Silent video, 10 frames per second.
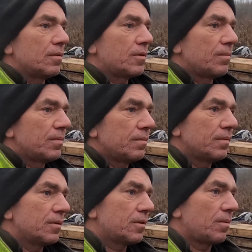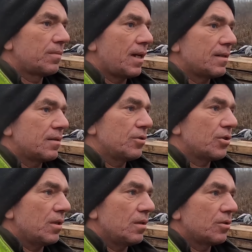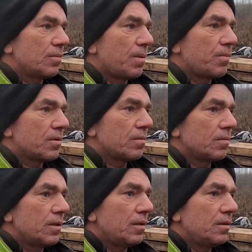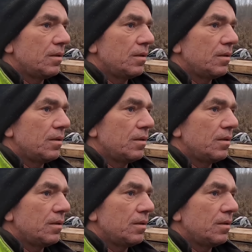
są, są tacy, że, że po prostu nie,